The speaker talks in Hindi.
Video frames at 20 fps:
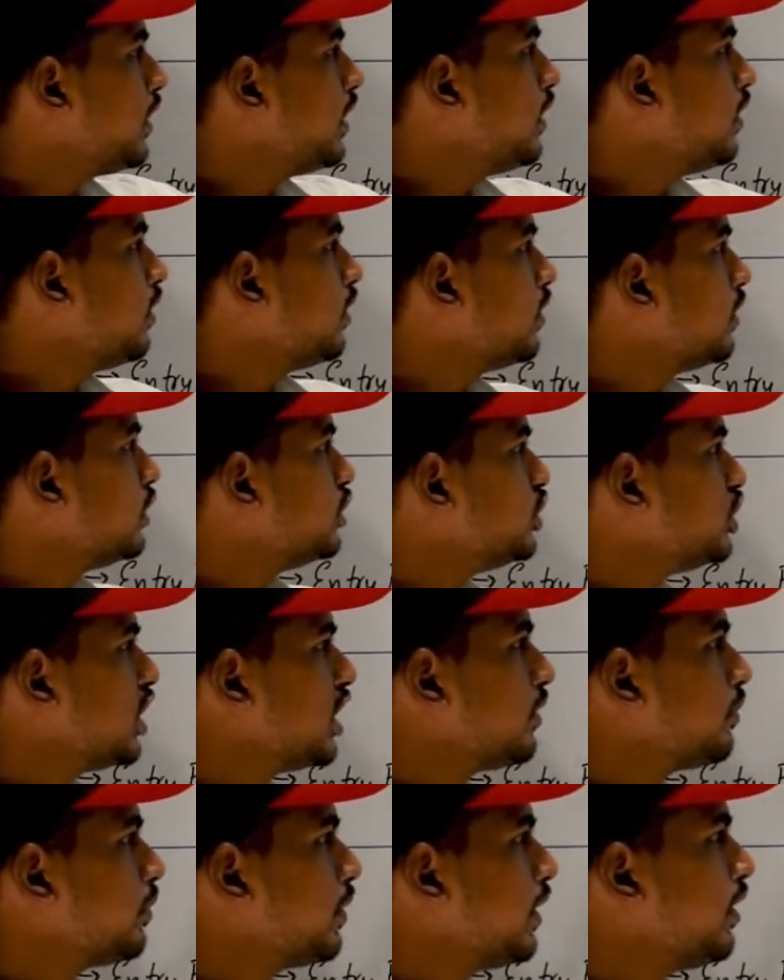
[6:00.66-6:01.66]
भी
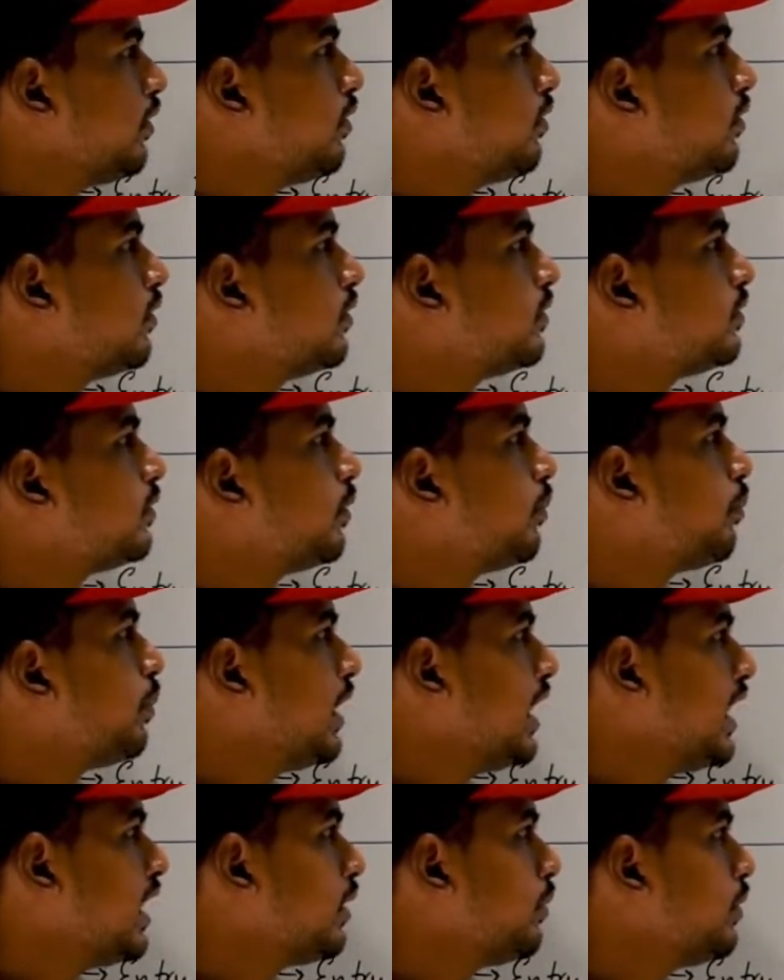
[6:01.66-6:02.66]
जेट पे
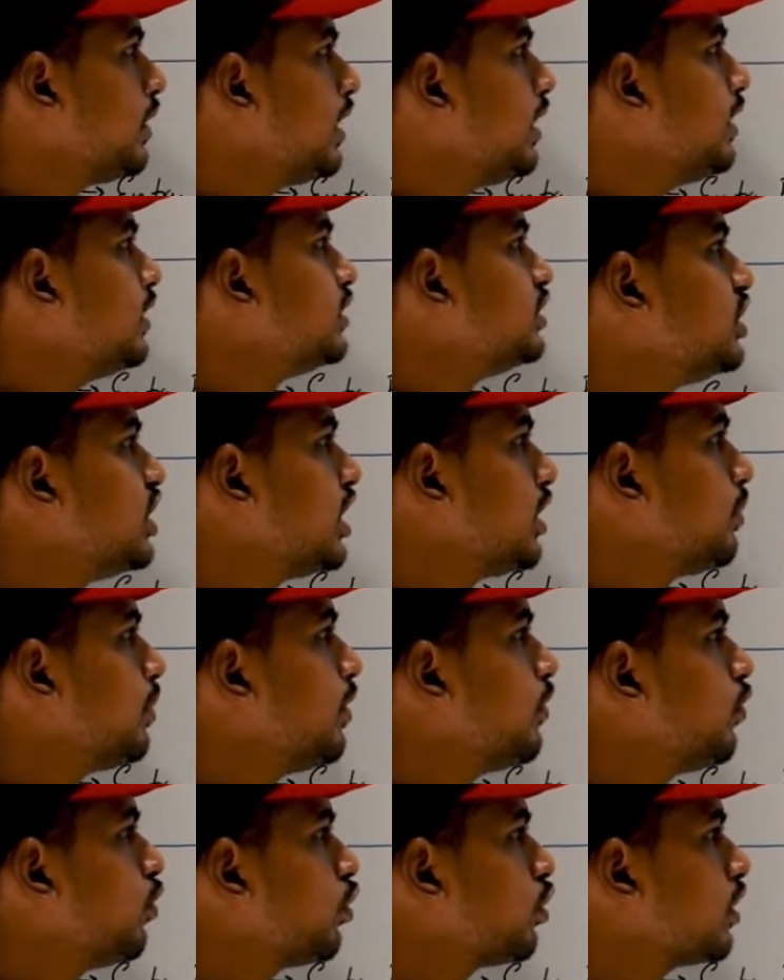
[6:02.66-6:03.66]
प्लेट भी जेट
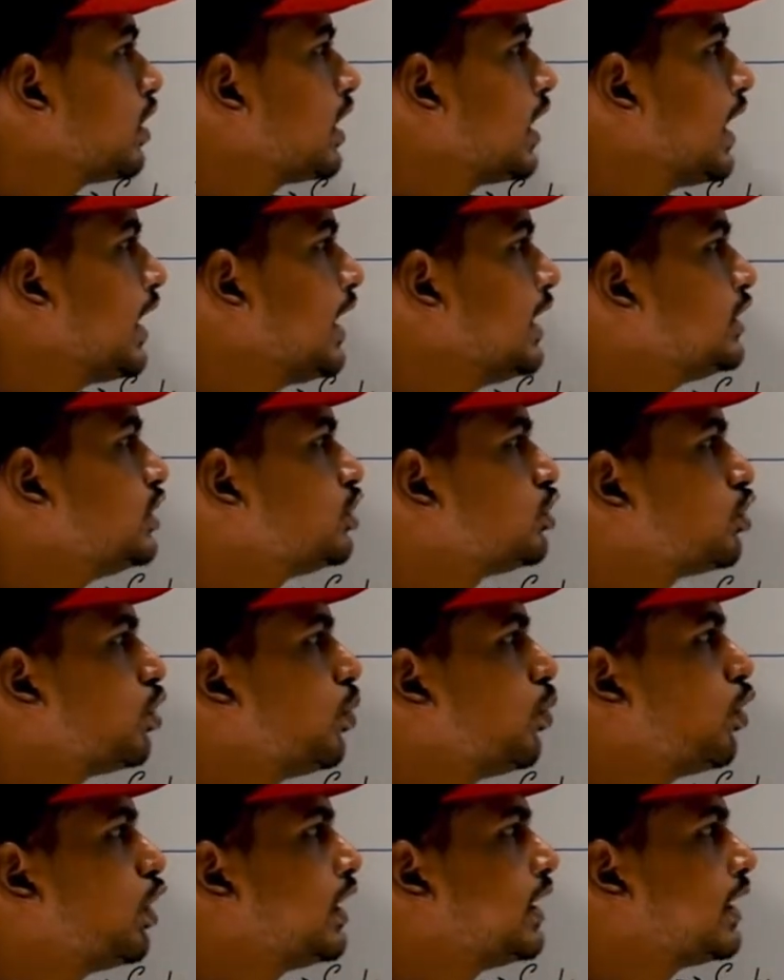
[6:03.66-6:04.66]
पे फोर्स लगाया गया
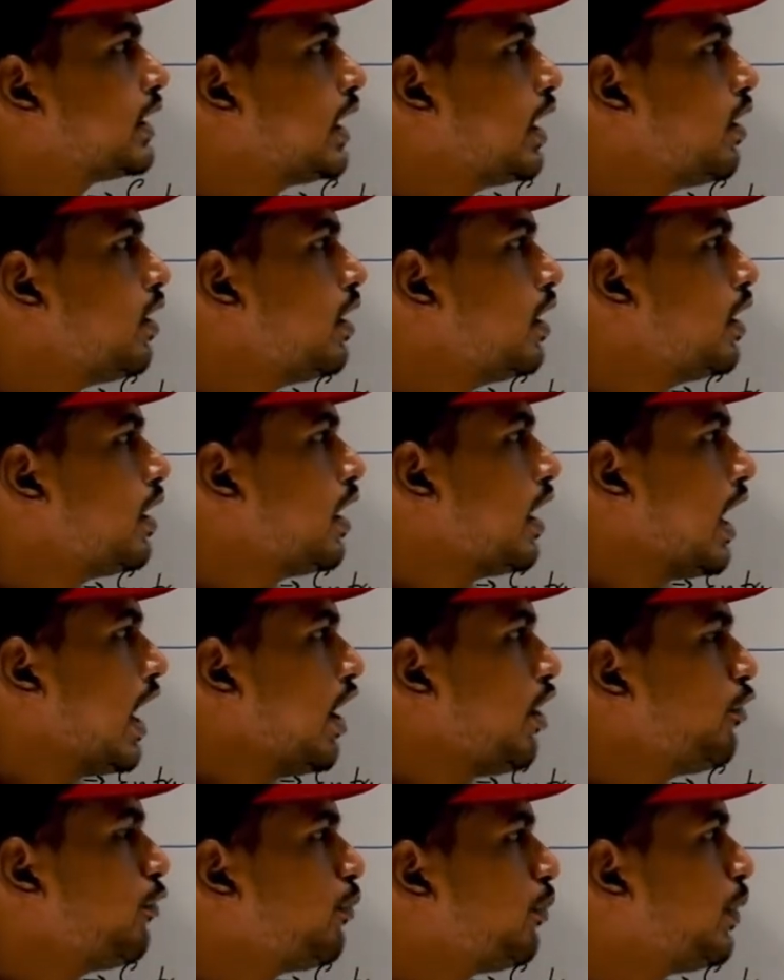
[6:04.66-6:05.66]
जिसको बोला जाता
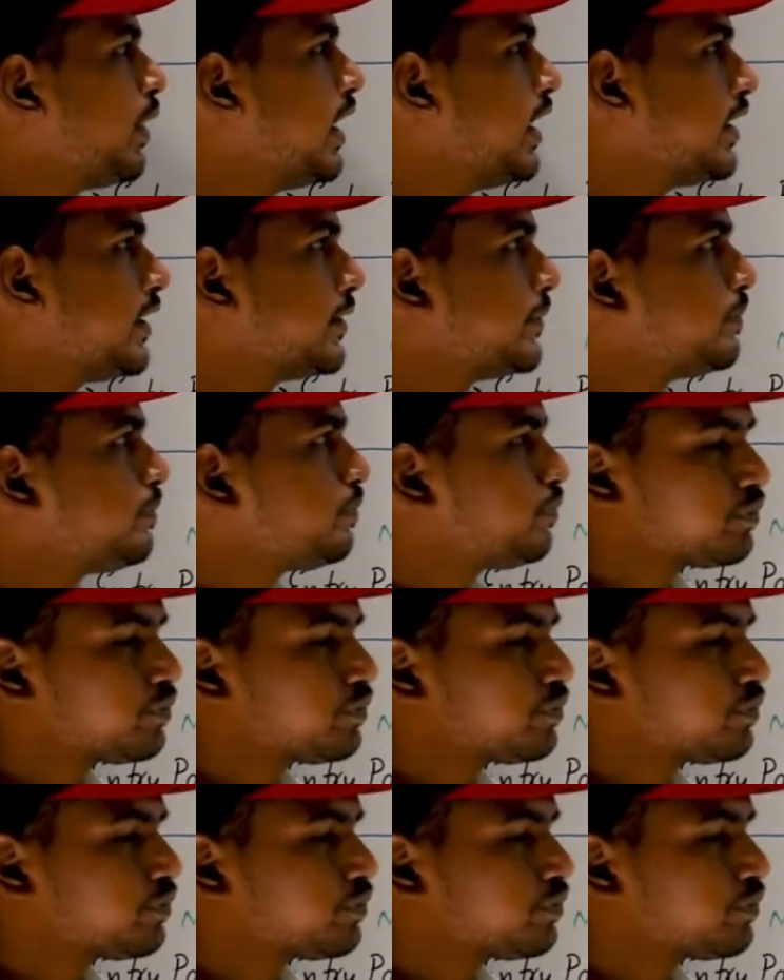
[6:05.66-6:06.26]
है एफ प्लेट